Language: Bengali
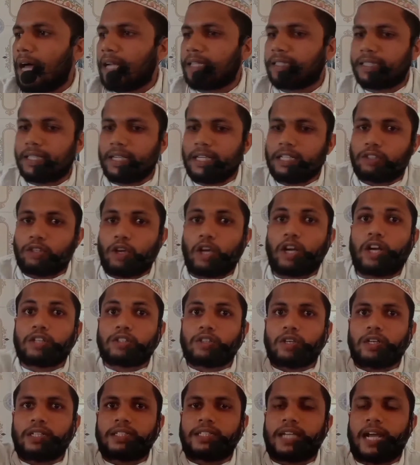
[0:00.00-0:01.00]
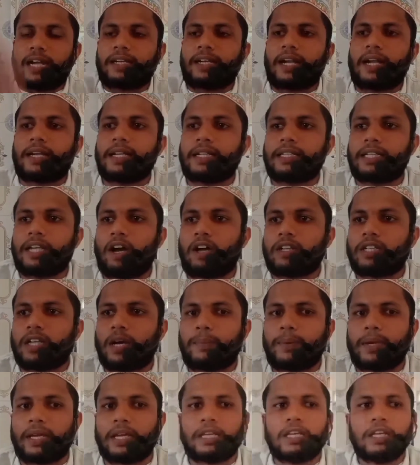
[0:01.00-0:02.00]
আজকে সরাসরি জান্নাতে যাওয়া
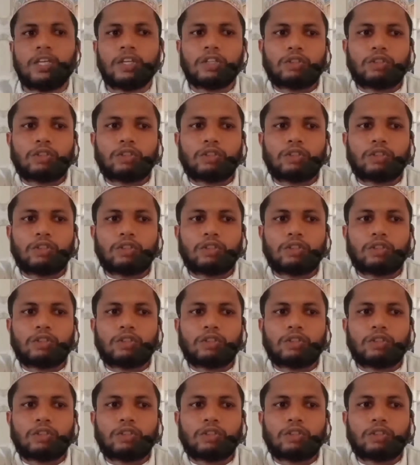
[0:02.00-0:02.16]
যাবে